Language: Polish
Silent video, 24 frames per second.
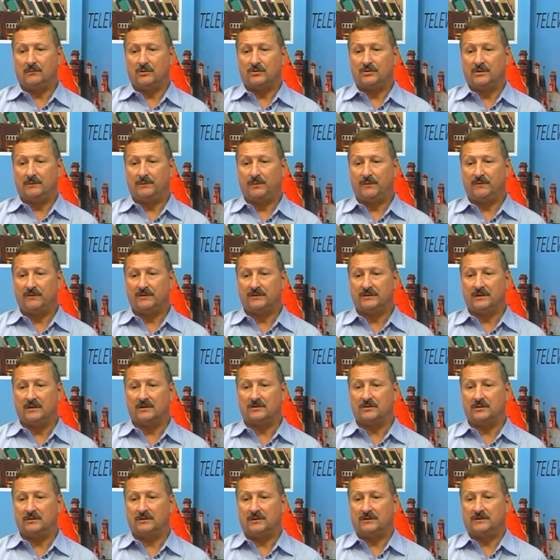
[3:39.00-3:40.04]
Można powiedzieć tak,
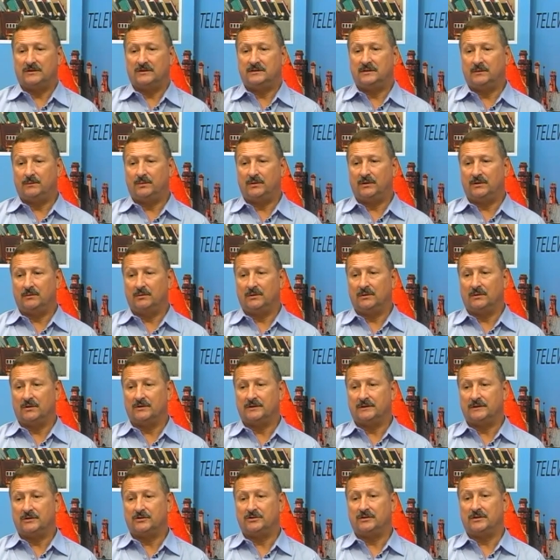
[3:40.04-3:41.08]
że decyzje podejmuje
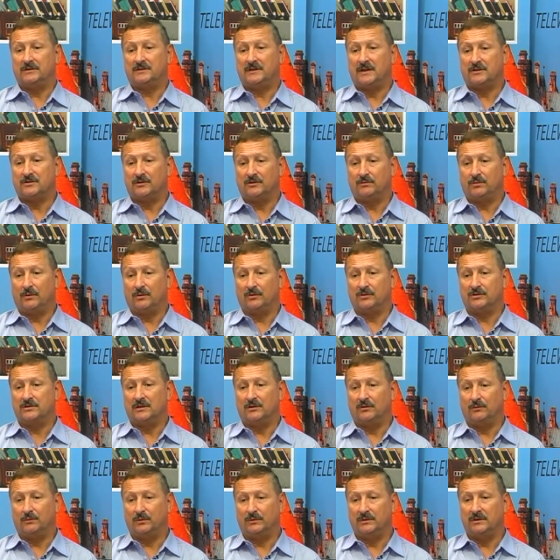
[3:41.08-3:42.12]
ostatecznie zarząd
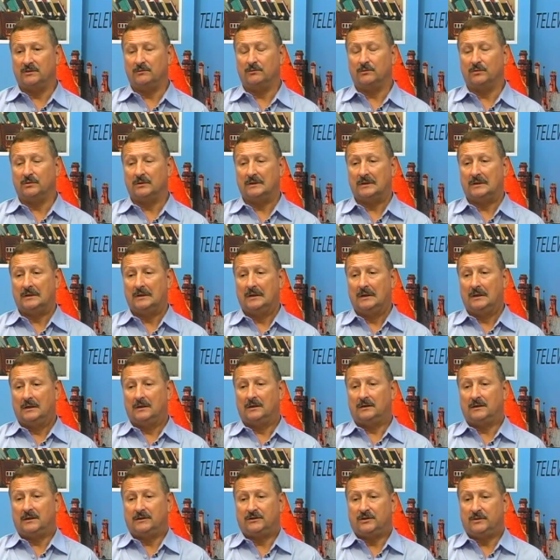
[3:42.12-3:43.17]
oddziału podejmuje,
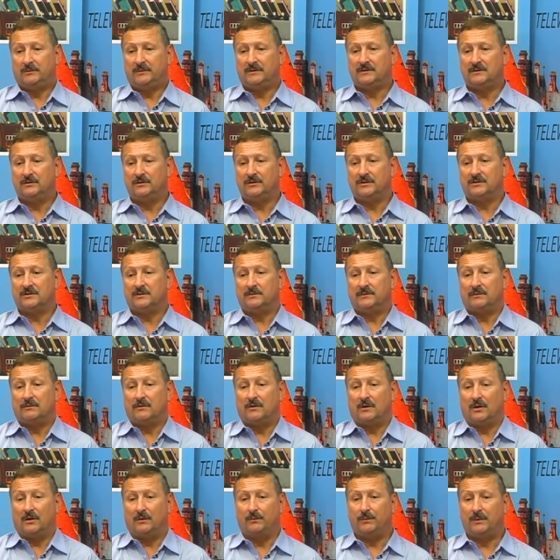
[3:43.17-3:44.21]
natomiast ludzie są na
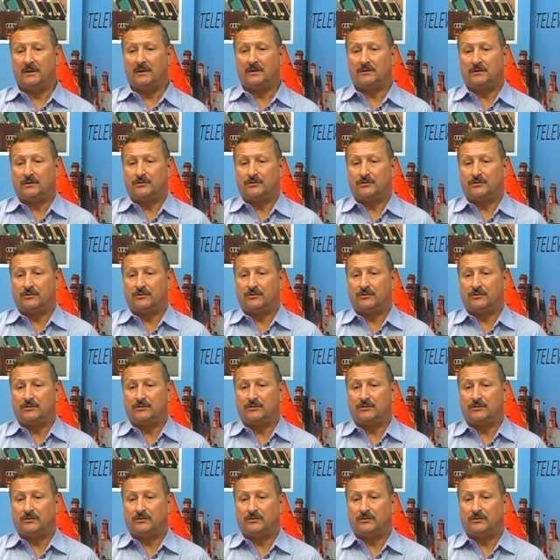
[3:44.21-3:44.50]
urlopach.